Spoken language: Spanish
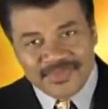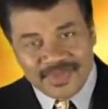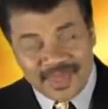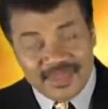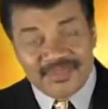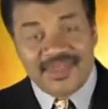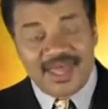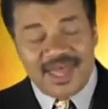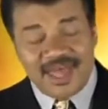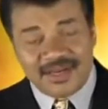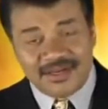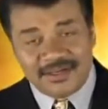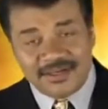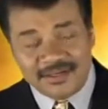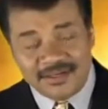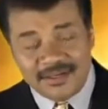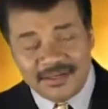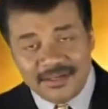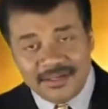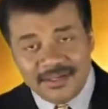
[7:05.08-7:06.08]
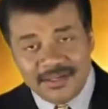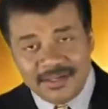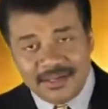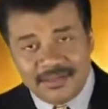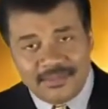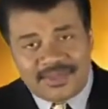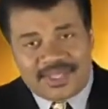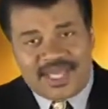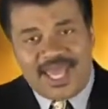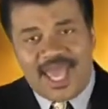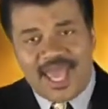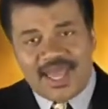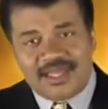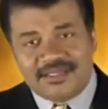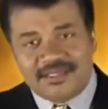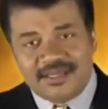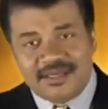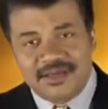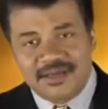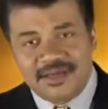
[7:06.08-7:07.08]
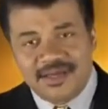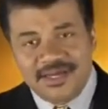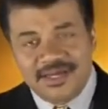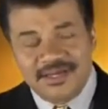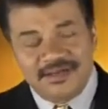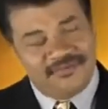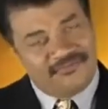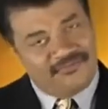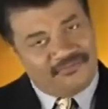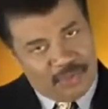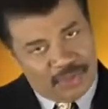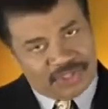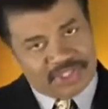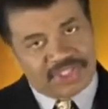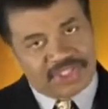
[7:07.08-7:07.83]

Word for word: a remontarnos hasta esa época? No podemos.